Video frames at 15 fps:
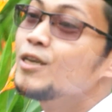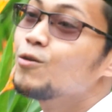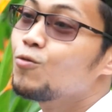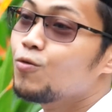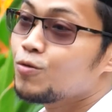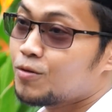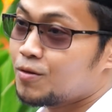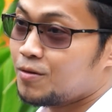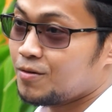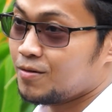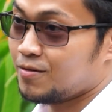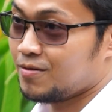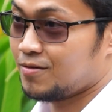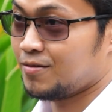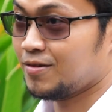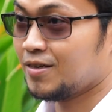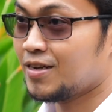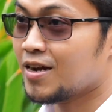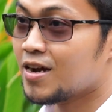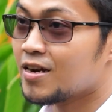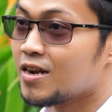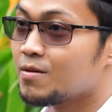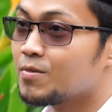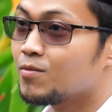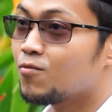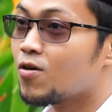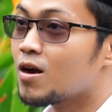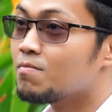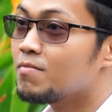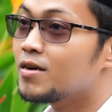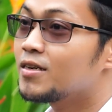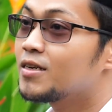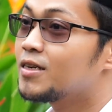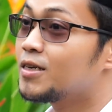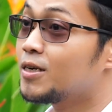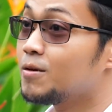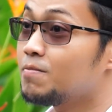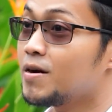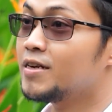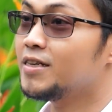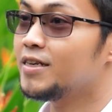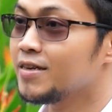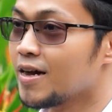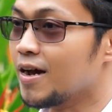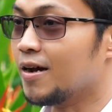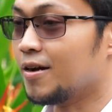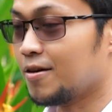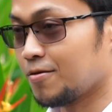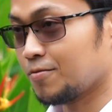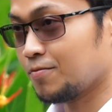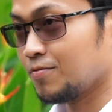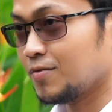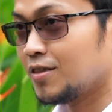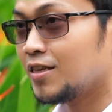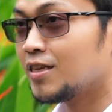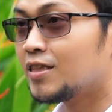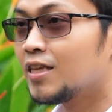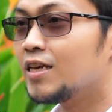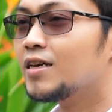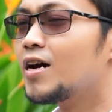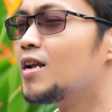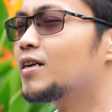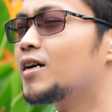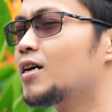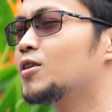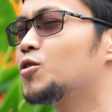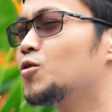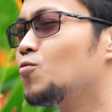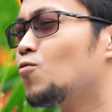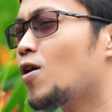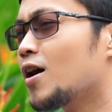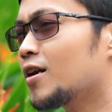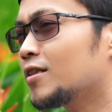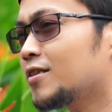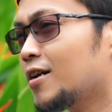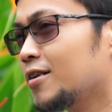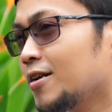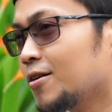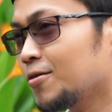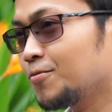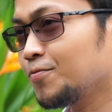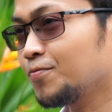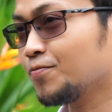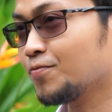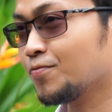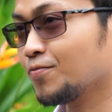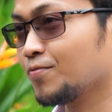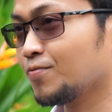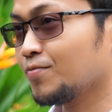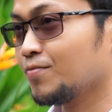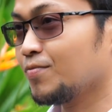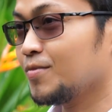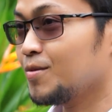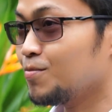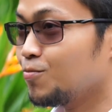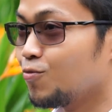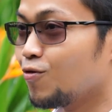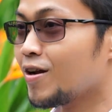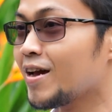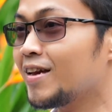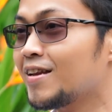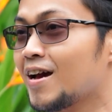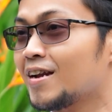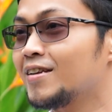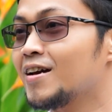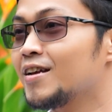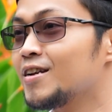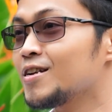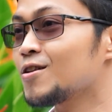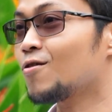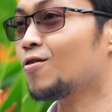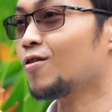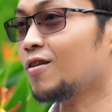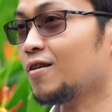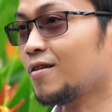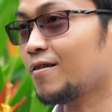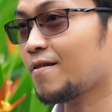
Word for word: ikut dengan Nabi Muhammad ke Madinah. Ditinggalkan semua hartanya. Mulailah dari nol.